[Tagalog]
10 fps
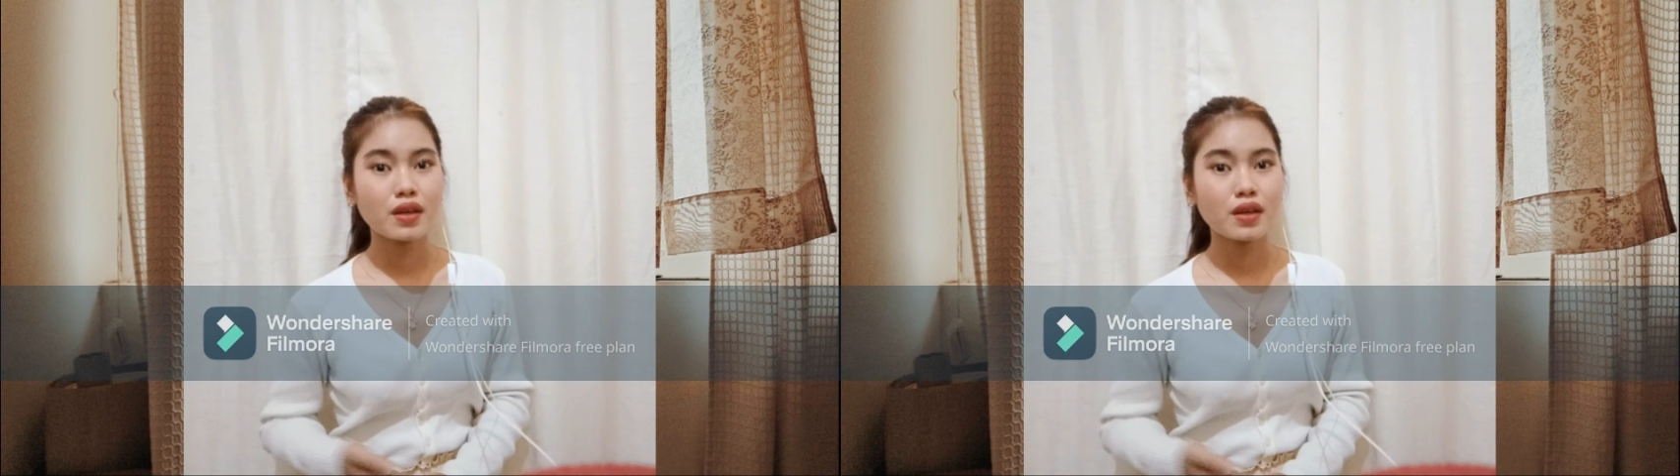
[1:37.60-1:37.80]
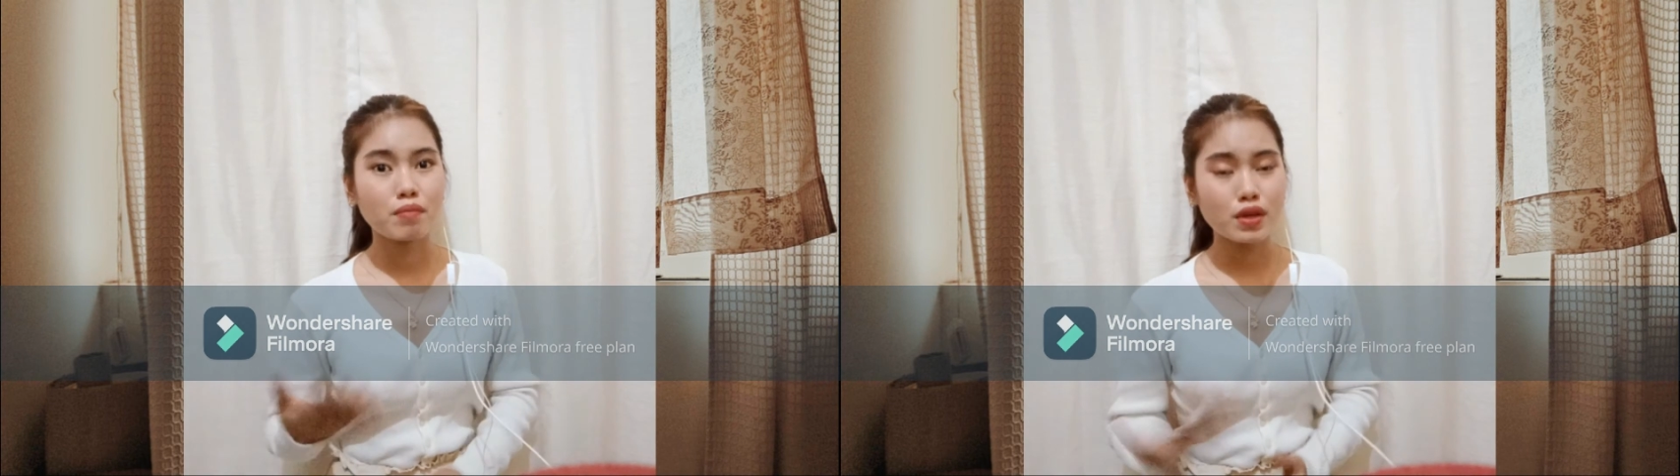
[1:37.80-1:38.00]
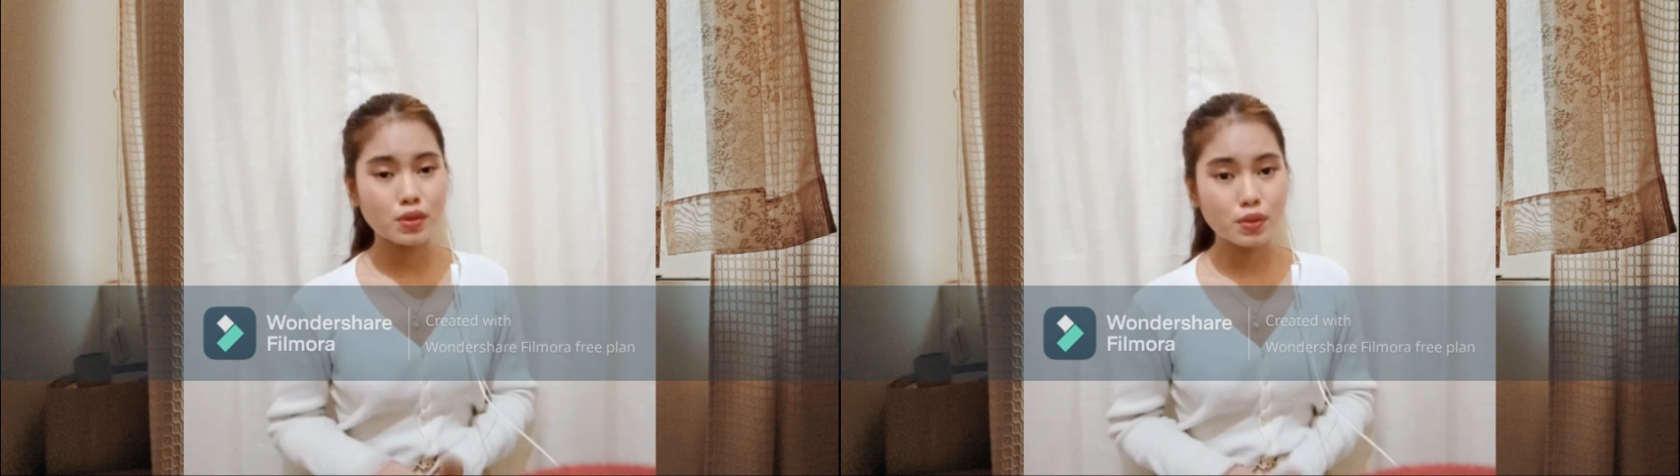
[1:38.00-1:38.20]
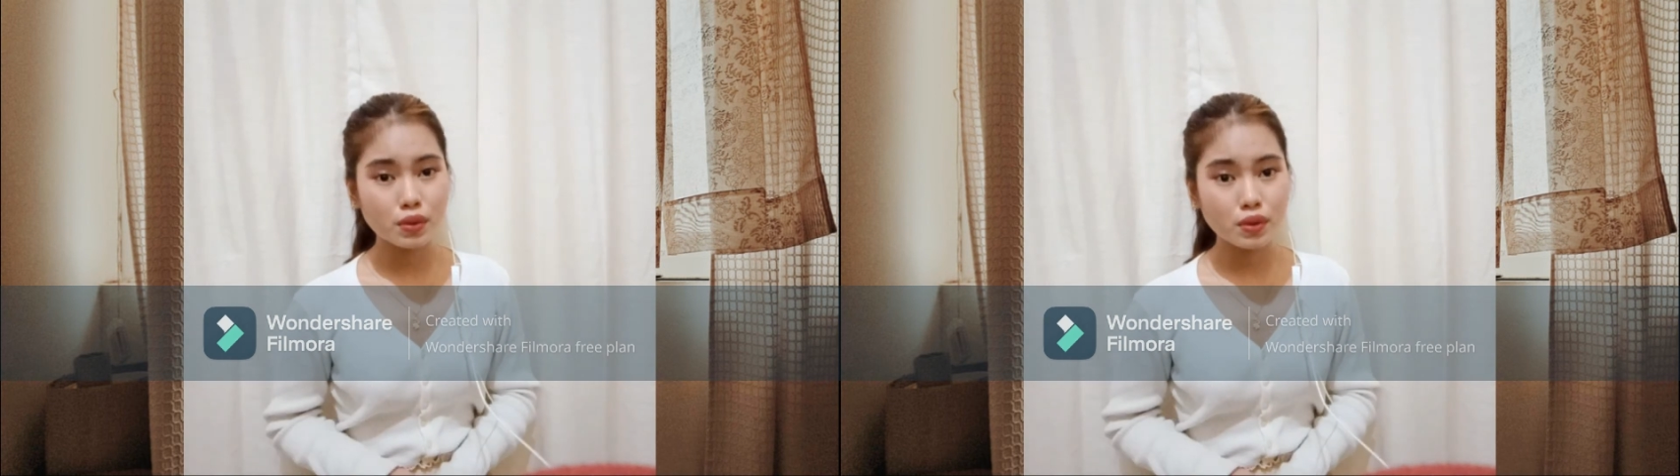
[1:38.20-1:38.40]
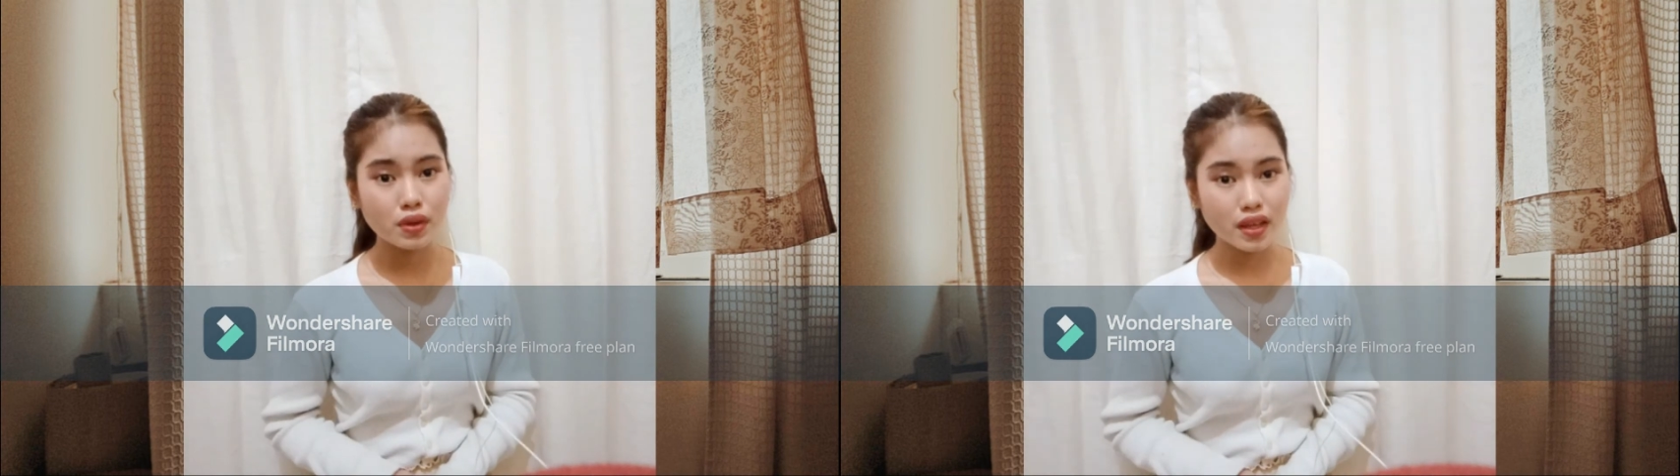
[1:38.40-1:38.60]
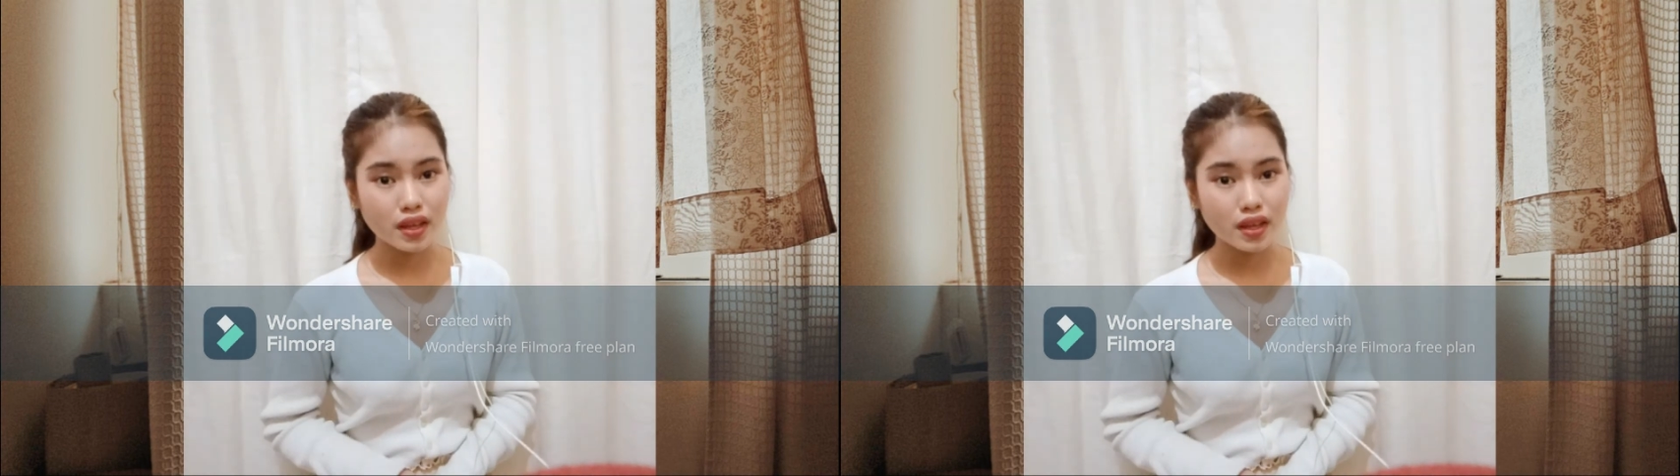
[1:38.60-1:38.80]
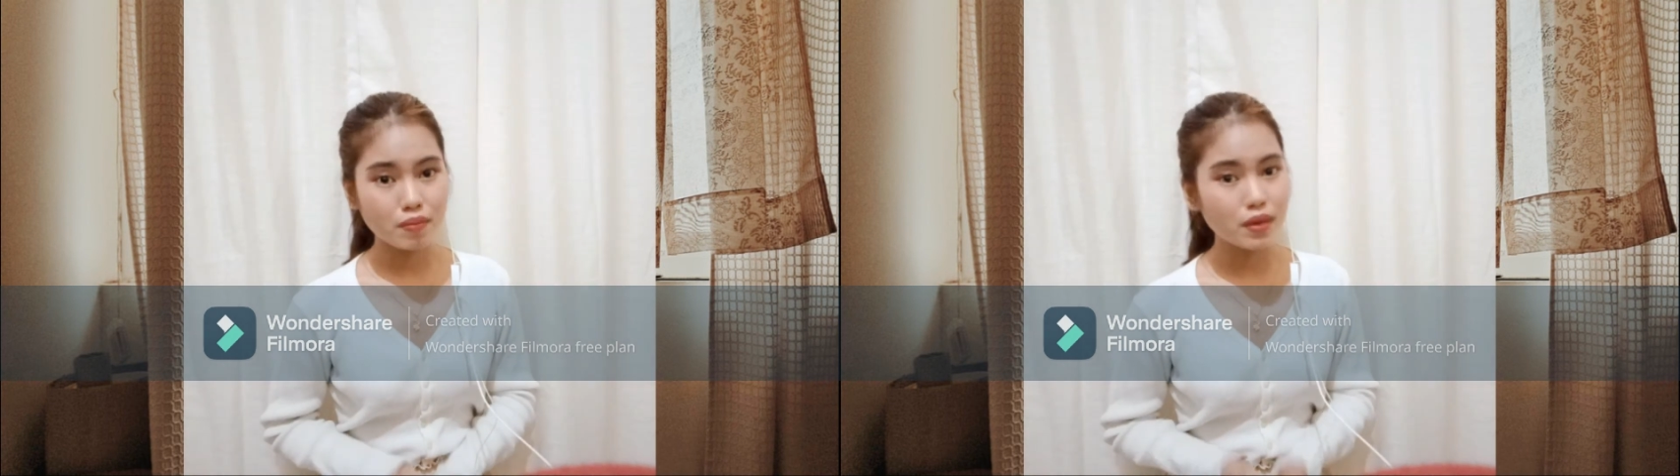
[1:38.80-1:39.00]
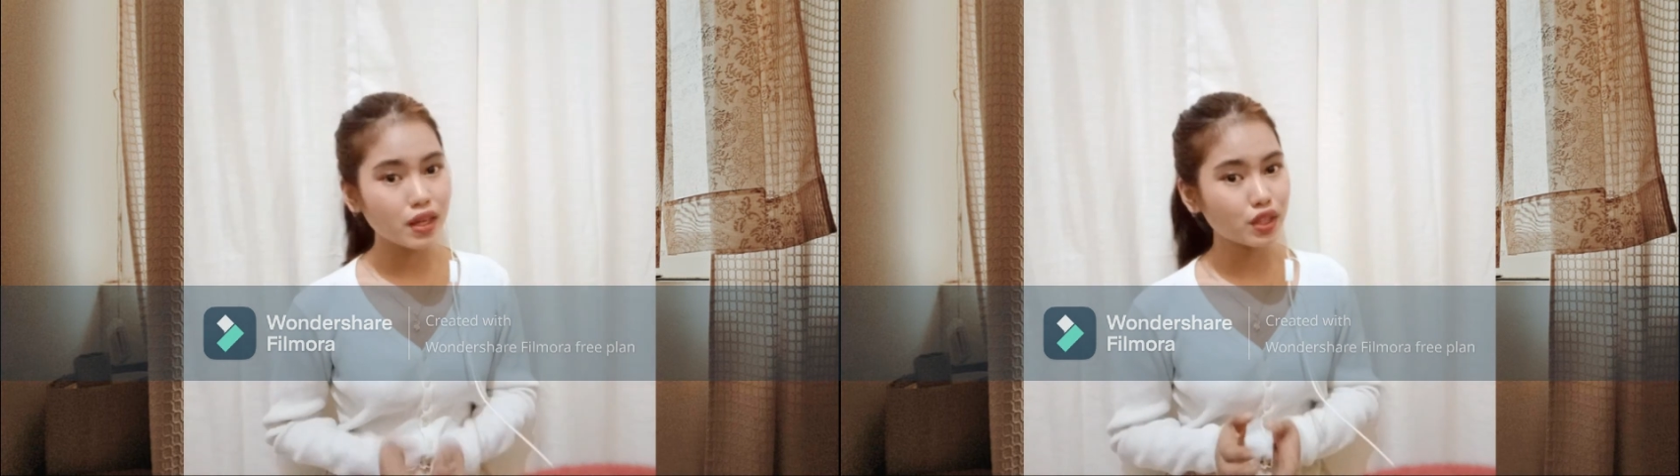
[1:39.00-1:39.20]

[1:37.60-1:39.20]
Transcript: Mesur e Mary